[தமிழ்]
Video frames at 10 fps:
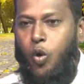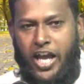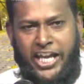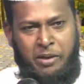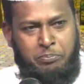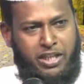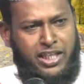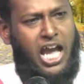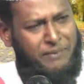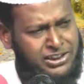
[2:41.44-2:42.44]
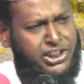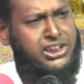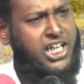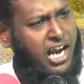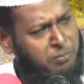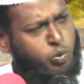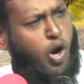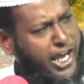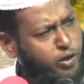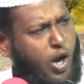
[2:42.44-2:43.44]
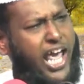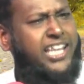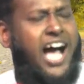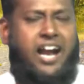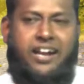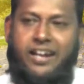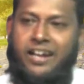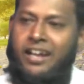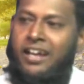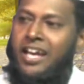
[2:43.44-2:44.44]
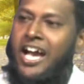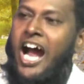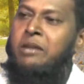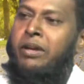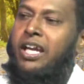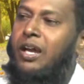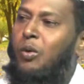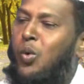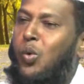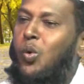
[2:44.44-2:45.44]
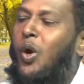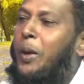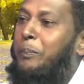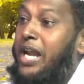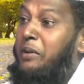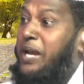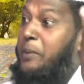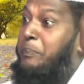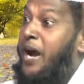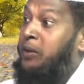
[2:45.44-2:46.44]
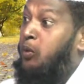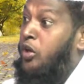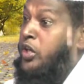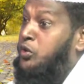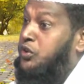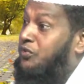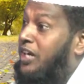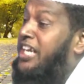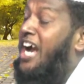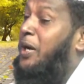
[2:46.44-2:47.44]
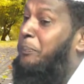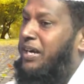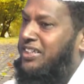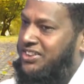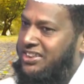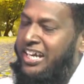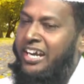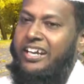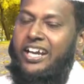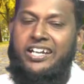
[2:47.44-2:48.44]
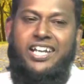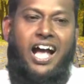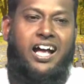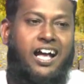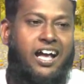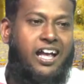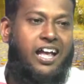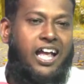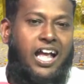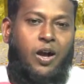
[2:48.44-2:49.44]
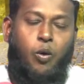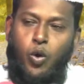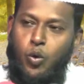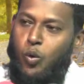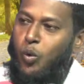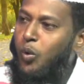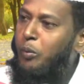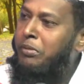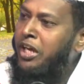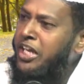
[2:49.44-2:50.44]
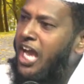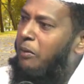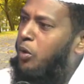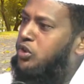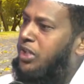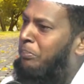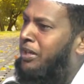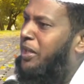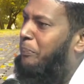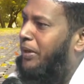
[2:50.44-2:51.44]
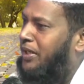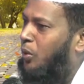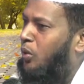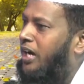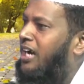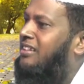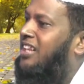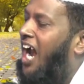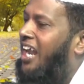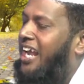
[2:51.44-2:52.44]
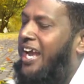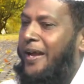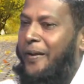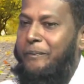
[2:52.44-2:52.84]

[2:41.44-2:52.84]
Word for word: கொலை என்பது எவன் செஞ்சாலும் கொலை கொலைதான் அண்மையில் ஒரு பரபரப்பான ஒரு நியூஸ் வெளியாக்கப்பட்டுச்சு என்னென்னு கேட்டால் ஒரு மீடியாவோடு சம்பந்தப்பட்ட ஒரு எழுத்தாளரை